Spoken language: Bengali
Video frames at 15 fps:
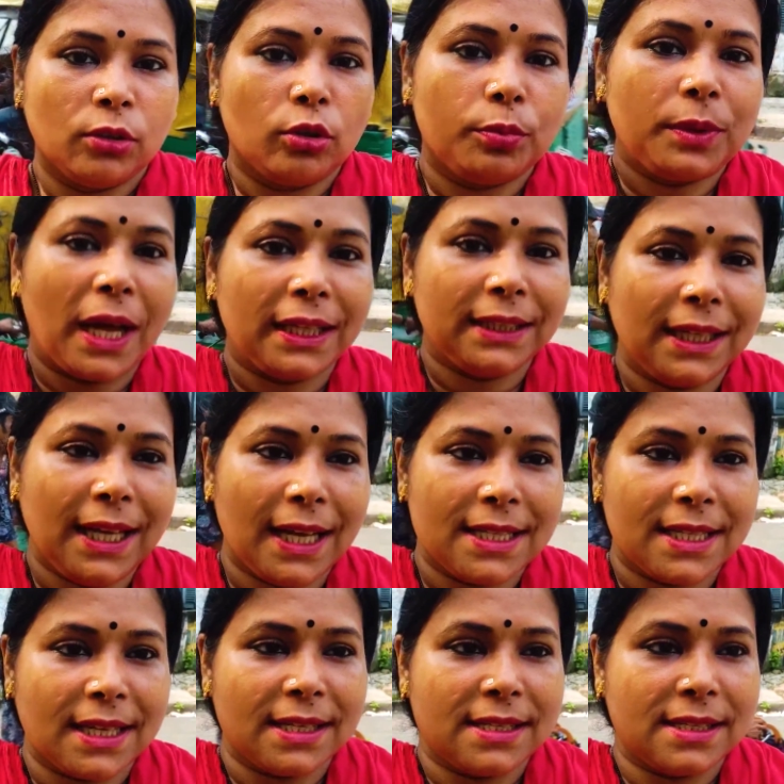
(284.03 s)
খুব তাড়াতাড়ি
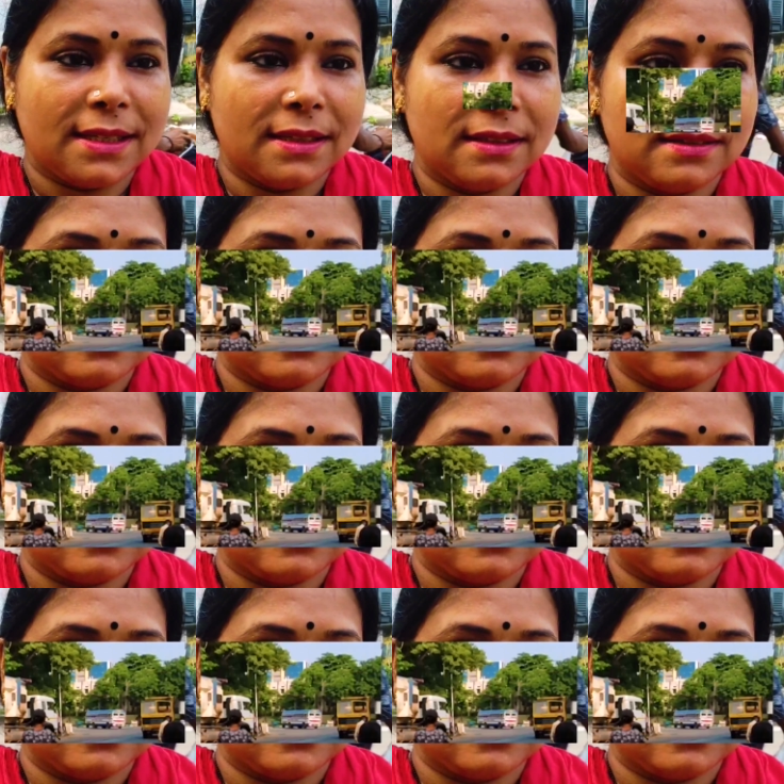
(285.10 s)
আজকে এসছি